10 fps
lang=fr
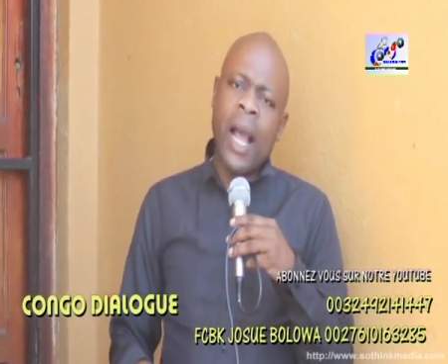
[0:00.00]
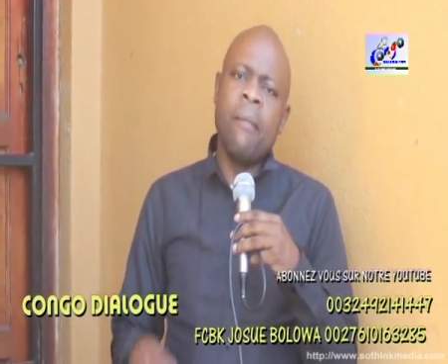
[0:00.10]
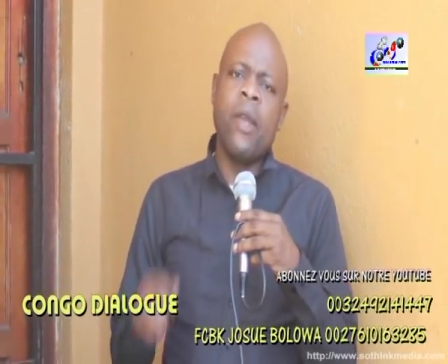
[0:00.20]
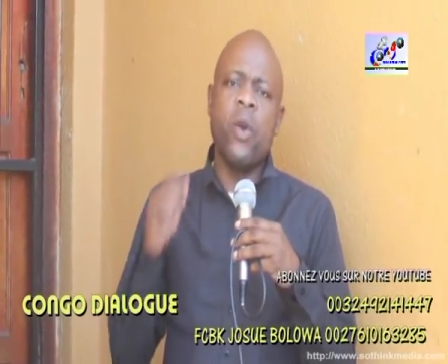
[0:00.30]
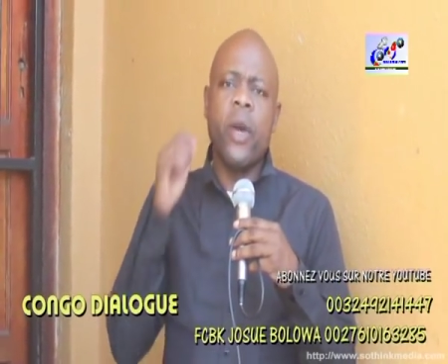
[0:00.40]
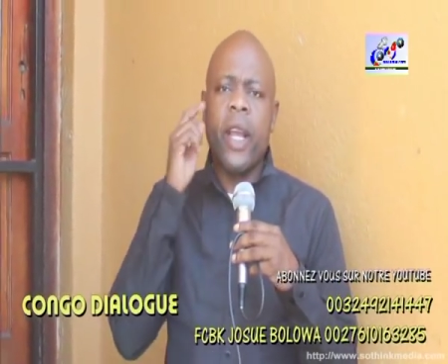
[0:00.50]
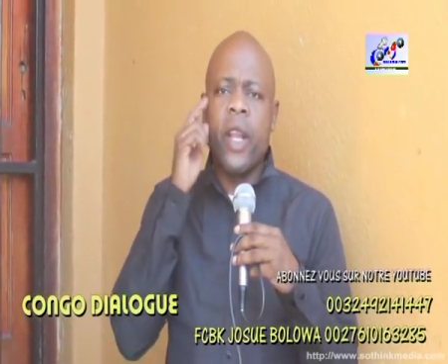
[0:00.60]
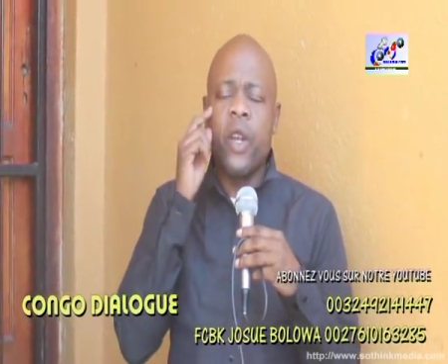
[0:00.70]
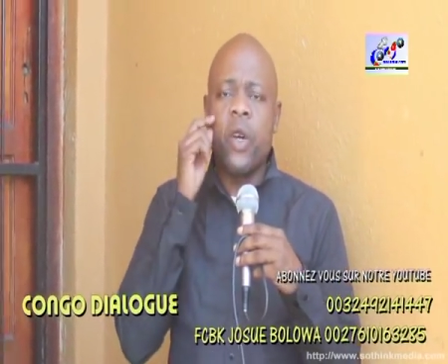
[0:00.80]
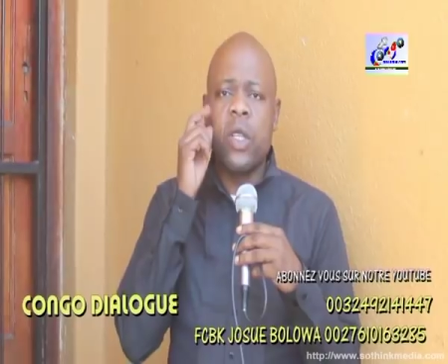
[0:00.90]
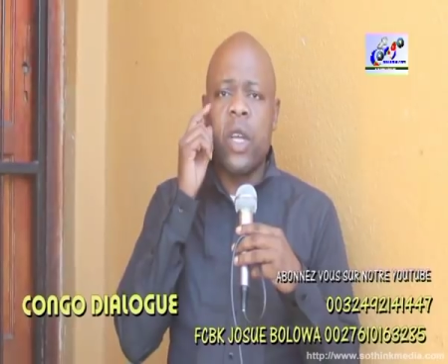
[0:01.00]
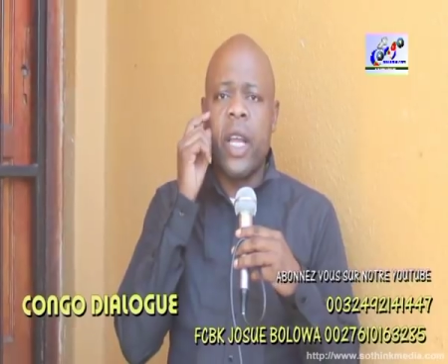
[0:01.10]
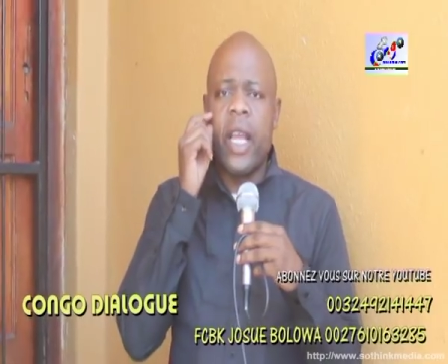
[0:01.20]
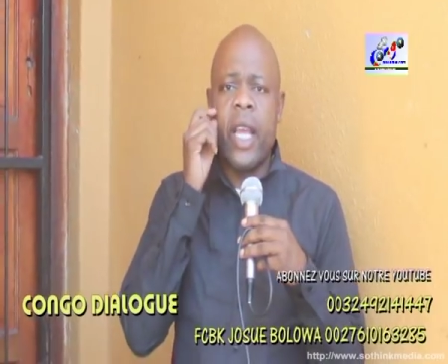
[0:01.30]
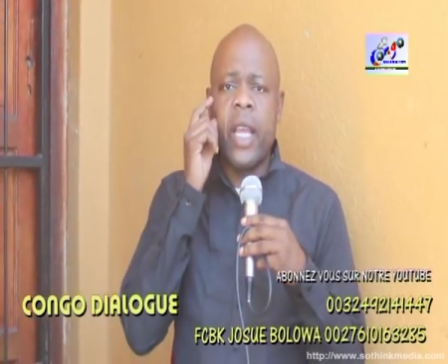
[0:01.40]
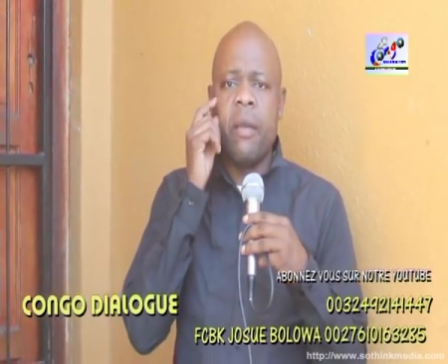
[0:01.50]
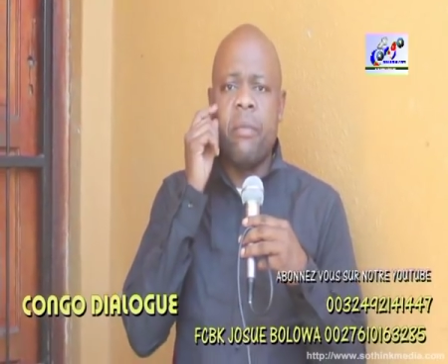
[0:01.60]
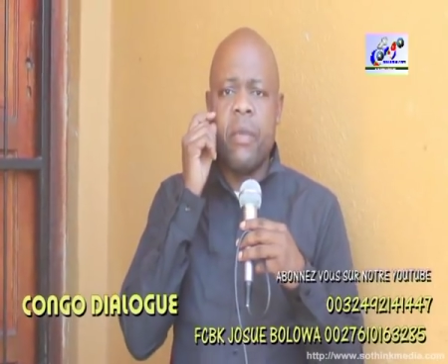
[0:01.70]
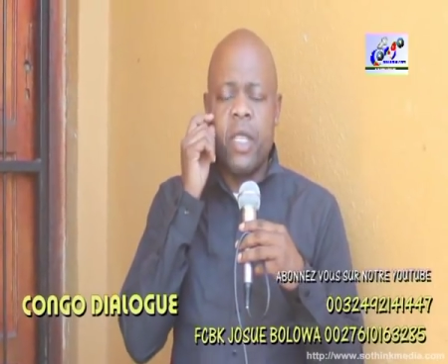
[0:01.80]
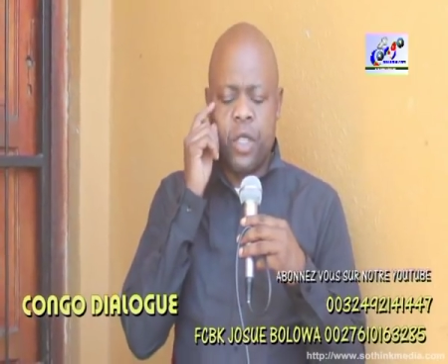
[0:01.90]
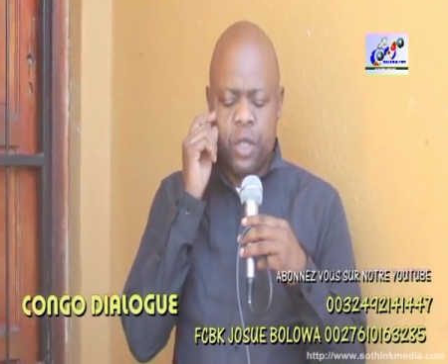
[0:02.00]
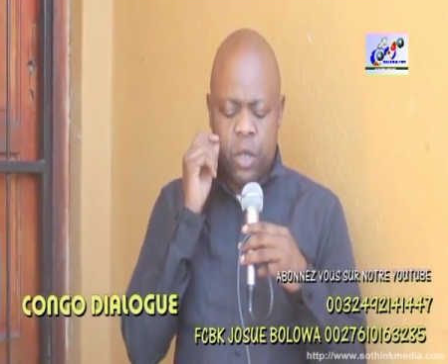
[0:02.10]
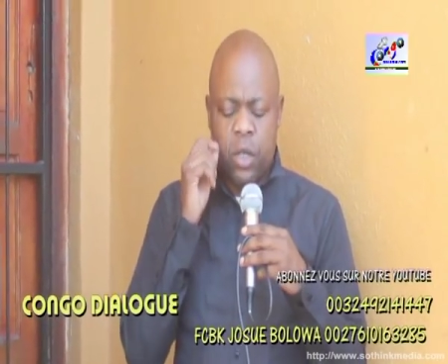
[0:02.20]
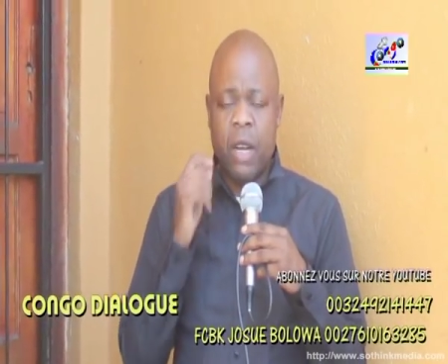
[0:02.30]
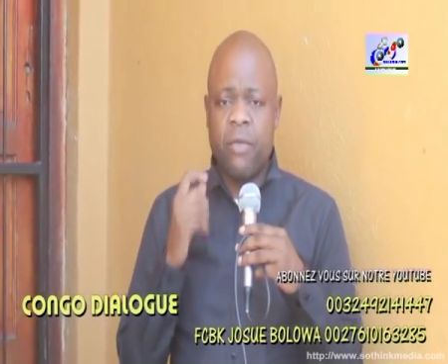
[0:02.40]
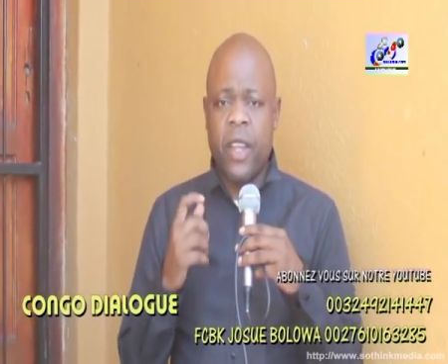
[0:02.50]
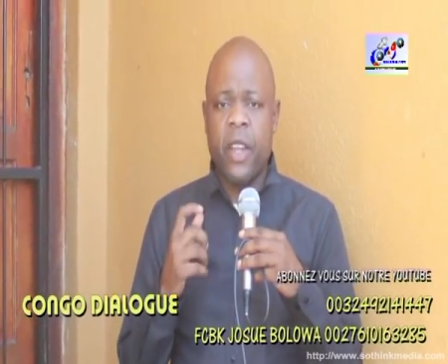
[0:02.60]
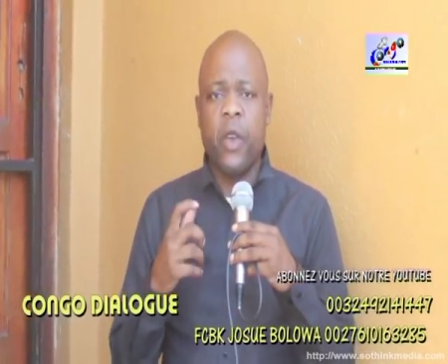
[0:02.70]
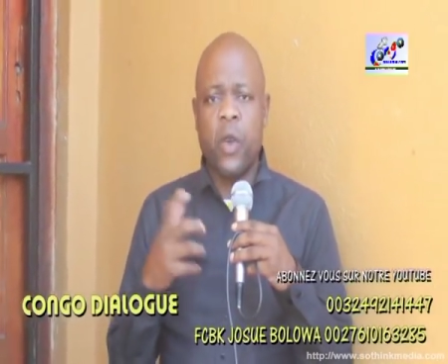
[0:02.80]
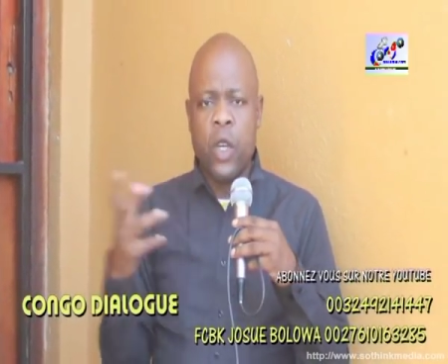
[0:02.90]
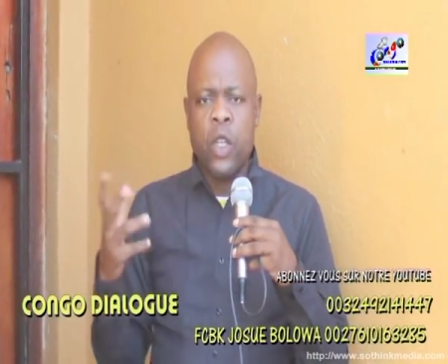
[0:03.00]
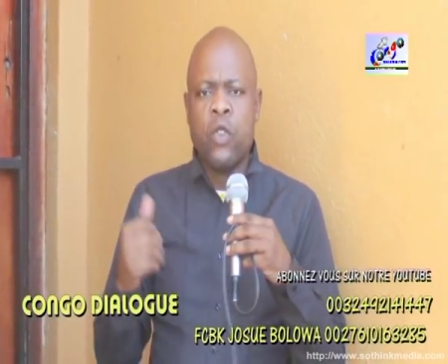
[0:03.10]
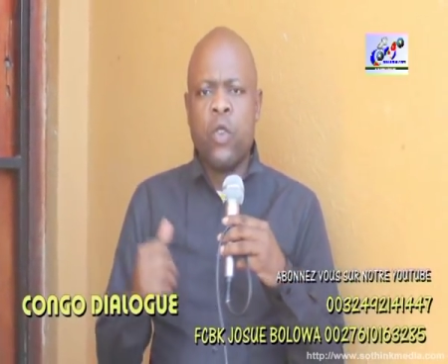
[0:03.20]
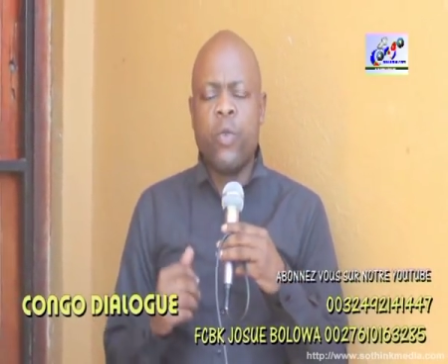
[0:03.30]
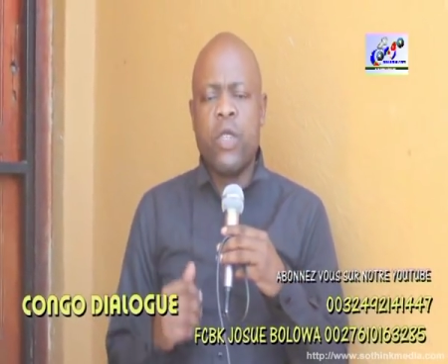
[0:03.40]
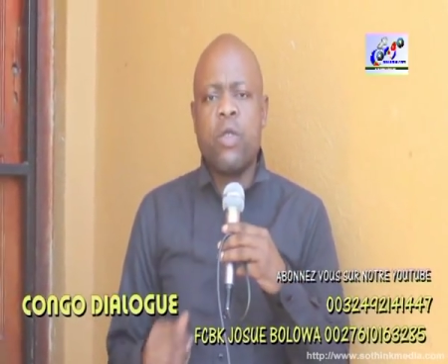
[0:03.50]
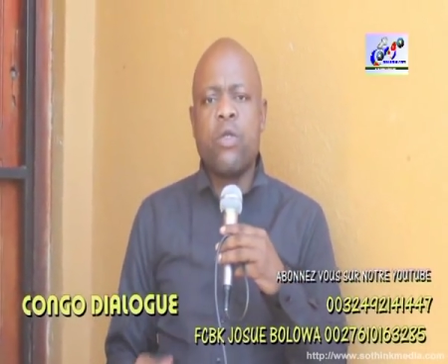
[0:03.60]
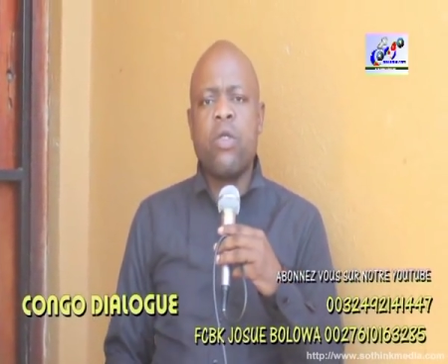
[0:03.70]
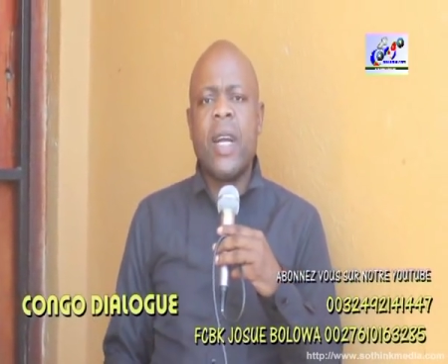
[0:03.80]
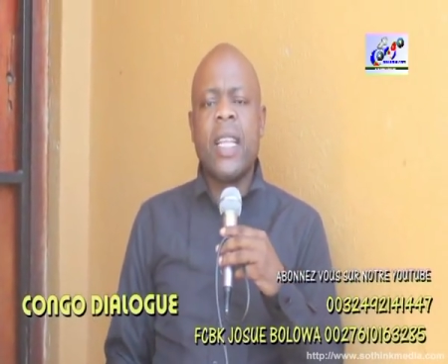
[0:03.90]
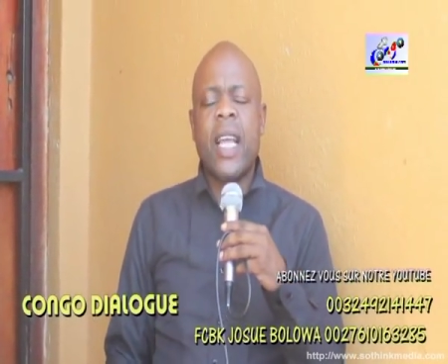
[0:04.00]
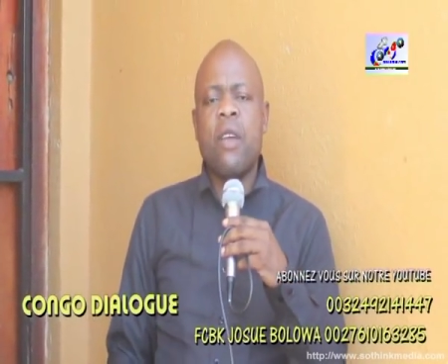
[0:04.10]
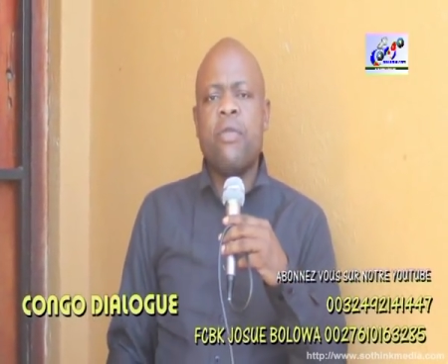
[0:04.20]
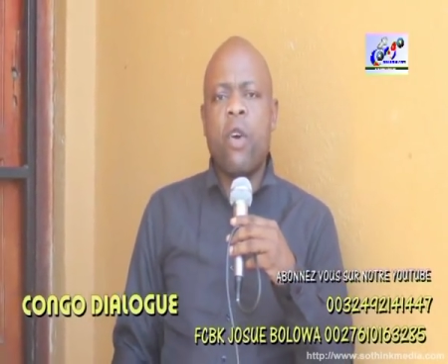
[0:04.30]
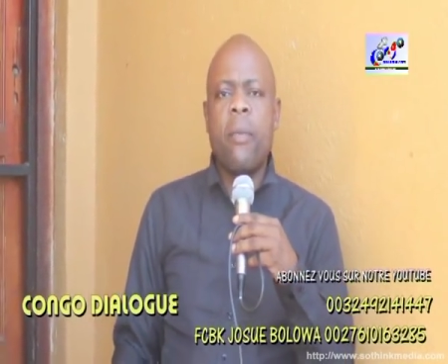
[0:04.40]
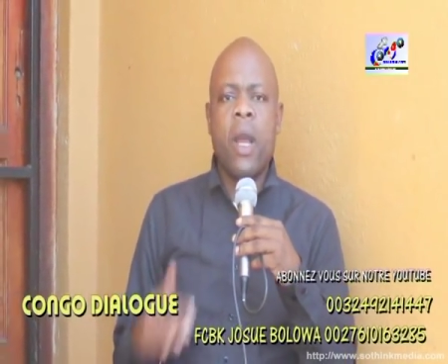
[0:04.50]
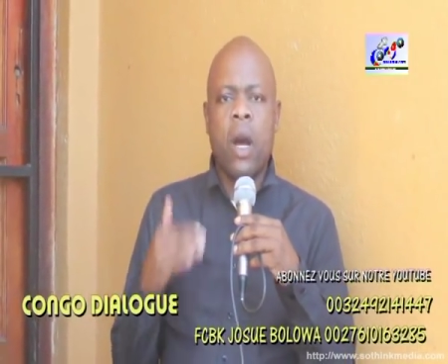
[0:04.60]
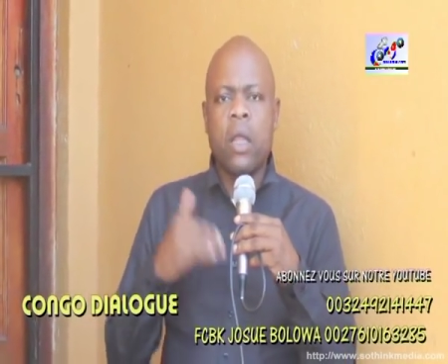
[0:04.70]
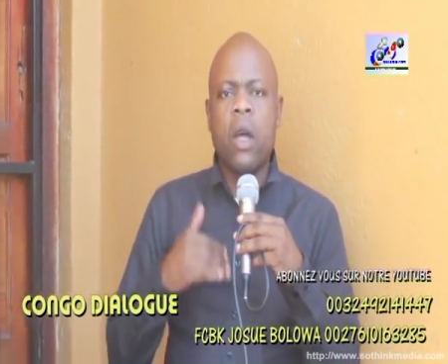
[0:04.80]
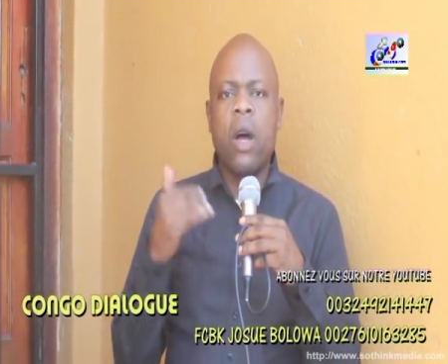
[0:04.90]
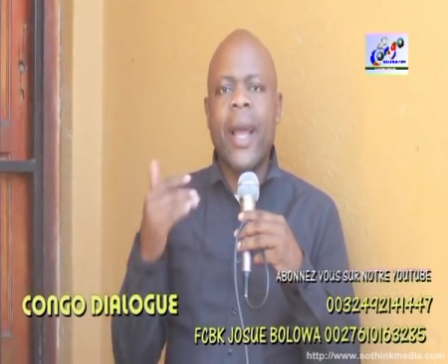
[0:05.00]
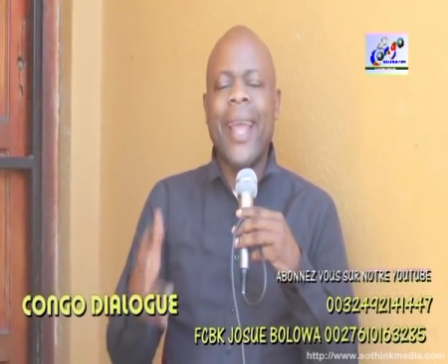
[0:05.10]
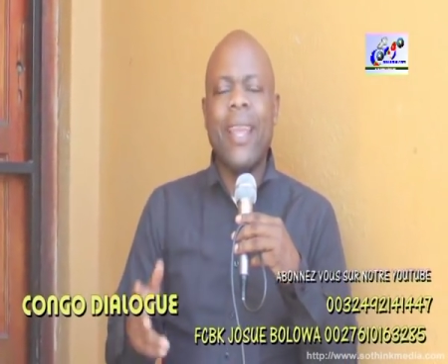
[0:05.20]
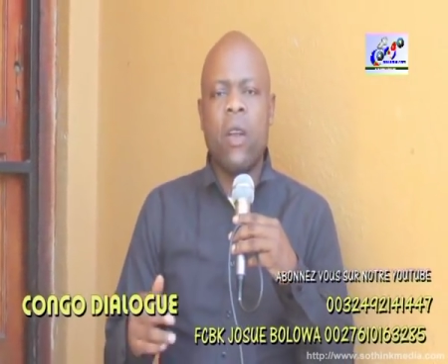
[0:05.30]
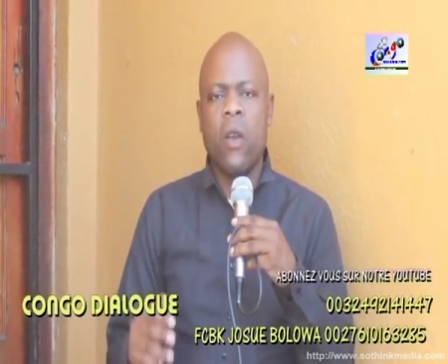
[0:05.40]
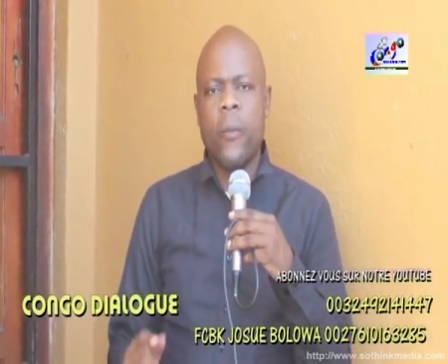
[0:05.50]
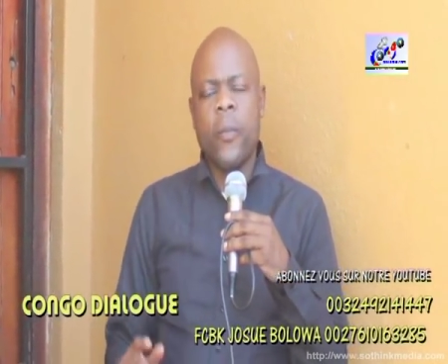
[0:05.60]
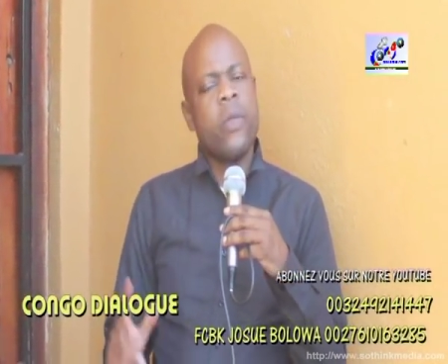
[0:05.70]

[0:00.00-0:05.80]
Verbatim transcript: améliorer notre émission afin que vous puissiez toujours être informés en temps réel.